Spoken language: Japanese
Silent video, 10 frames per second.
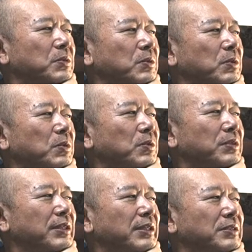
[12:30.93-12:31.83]
ここ
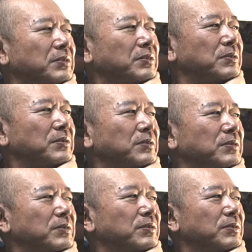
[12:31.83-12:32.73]
で
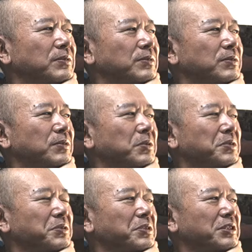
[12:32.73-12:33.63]

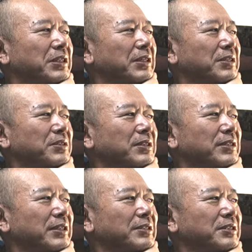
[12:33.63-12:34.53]
抗議をしなかった
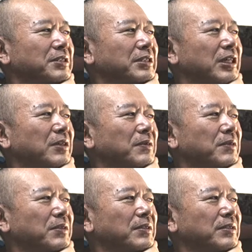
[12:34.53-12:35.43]
キャッ
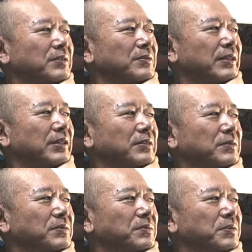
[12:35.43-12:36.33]
チャーは
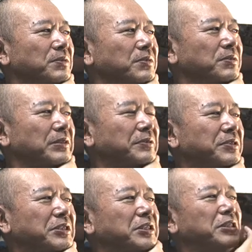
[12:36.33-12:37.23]
僕は不
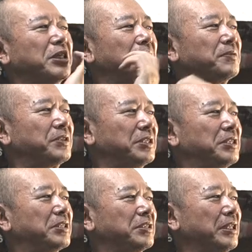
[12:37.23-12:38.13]
思議
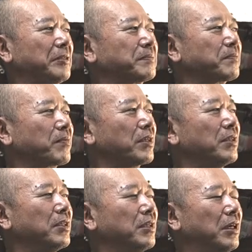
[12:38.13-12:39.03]
ですね。
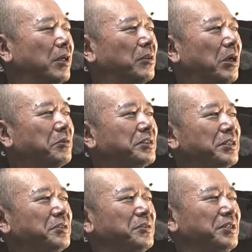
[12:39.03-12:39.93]
青木
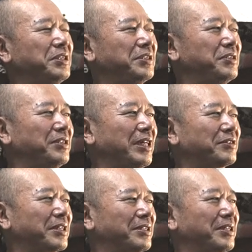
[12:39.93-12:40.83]
選手を一塁に
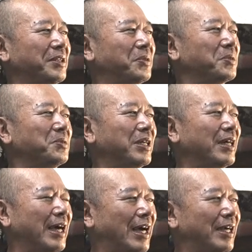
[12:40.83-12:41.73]
歩かせたホール
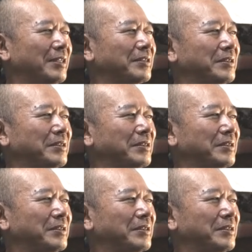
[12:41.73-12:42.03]
が、